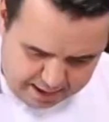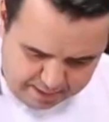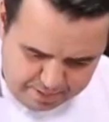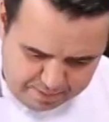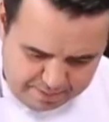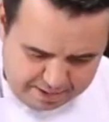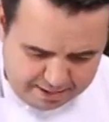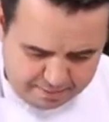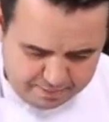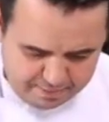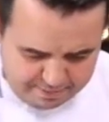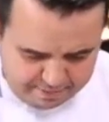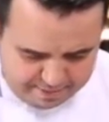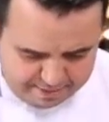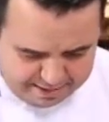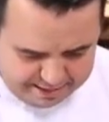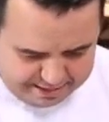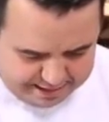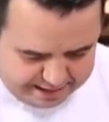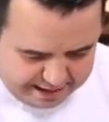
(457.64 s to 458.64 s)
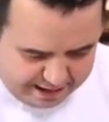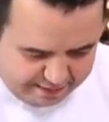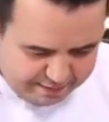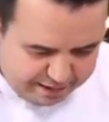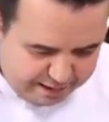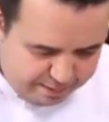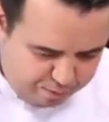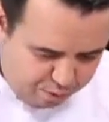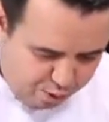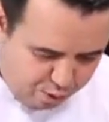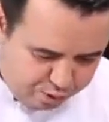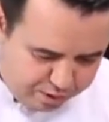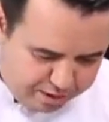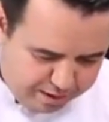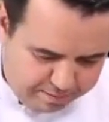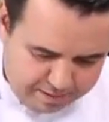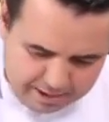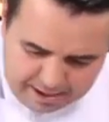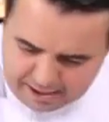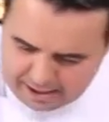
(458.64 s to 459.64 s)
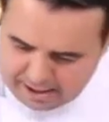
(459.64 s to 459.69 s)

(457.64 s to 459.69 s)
Ama benim sevdiğim yöntemi